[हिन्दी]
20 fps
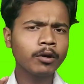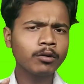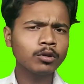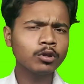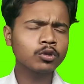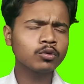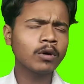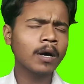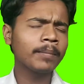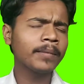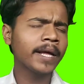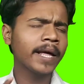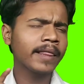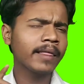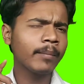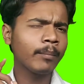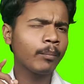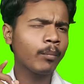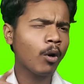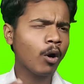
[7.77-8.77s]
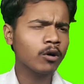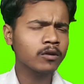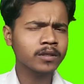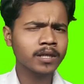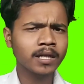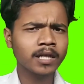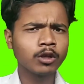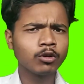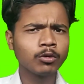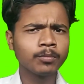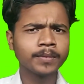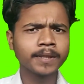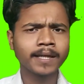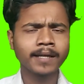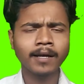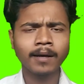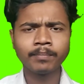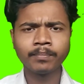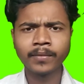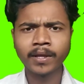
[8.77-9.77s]
क्योंकि दोस्तों आपने ऐसा बहुत सारे यूट्यूब
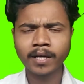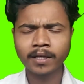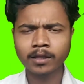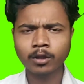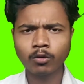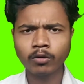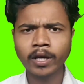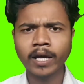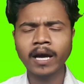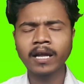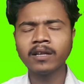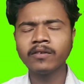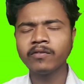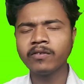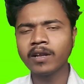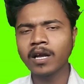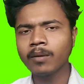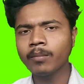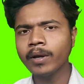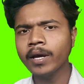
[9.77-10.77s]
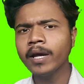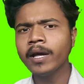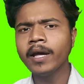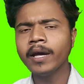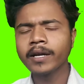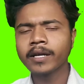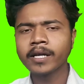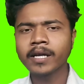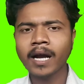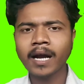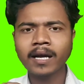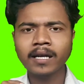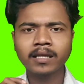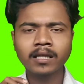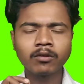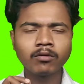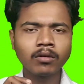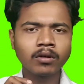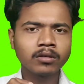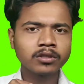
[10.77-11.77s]
चैनल आप देखते होंगे हाल ही फिलहाल में कि क्या
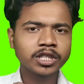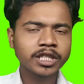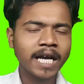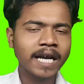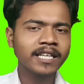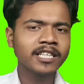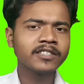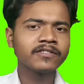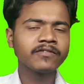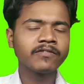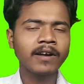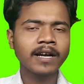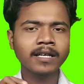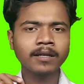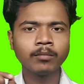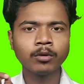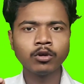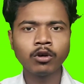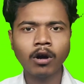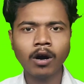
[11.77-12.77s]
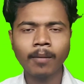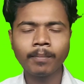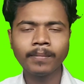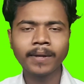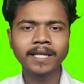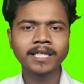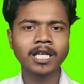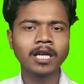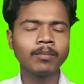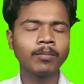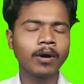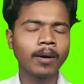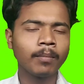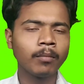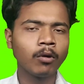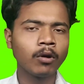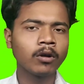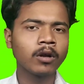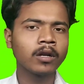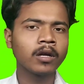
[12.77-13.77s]
करते हैं चाइनीज फैक्ट वीडियो अपने चैनल पर
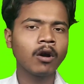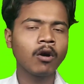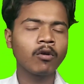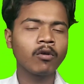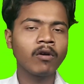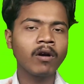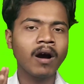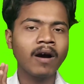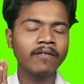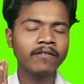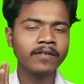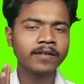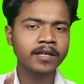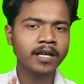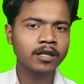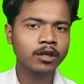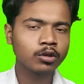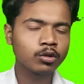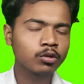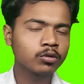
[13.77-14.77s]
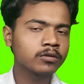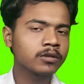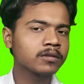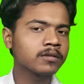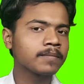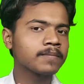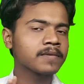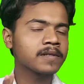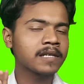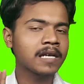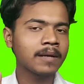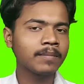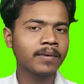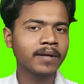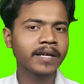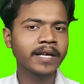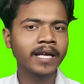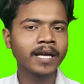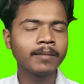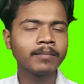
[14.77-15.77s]
अपलोड करके और काफी ज्यादा दोस्तों
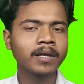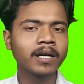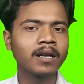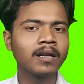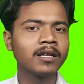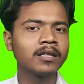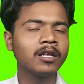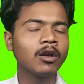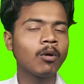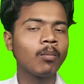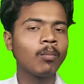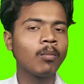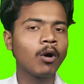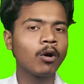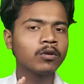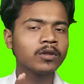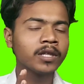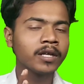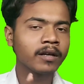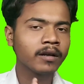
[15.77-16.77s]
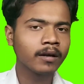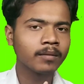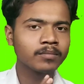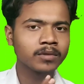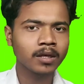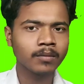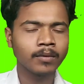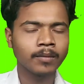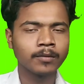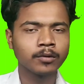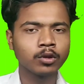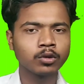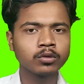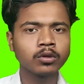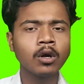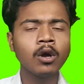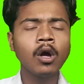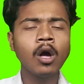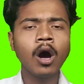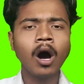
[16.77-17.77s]
सब्सक्राइबर गेम कर लेते हैं और बहुत ही कम समय में
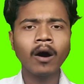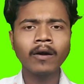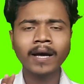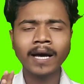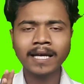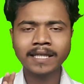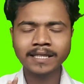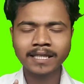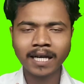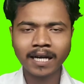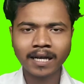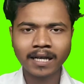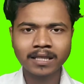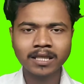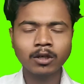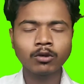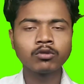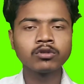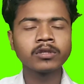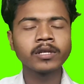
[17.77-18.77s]
दोस्तों और अच्छा खासा